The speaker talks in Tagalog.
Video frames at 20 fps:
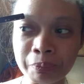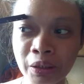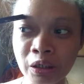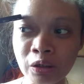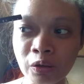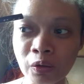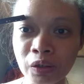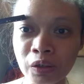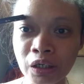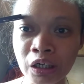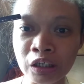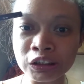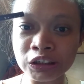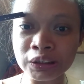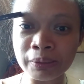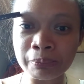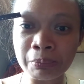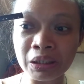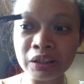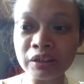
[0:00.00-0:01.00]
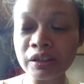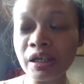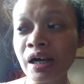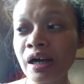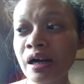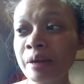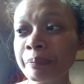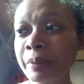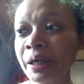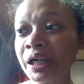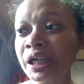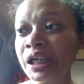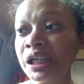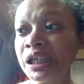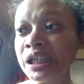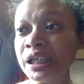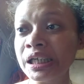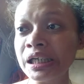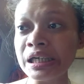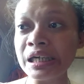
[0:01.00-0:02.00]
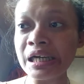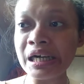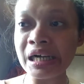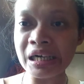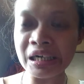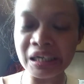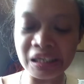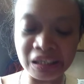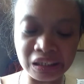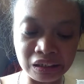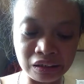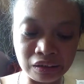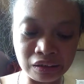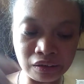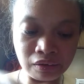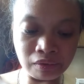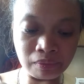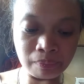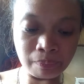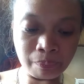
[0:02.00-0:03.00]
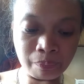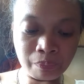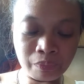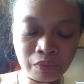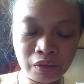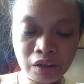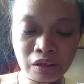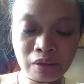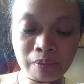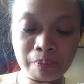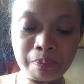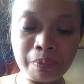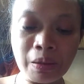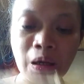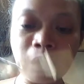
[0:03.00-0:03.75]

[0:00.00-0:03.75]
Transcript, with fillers: normal nata mo gasto subdivision man naramig hapon din eh. So,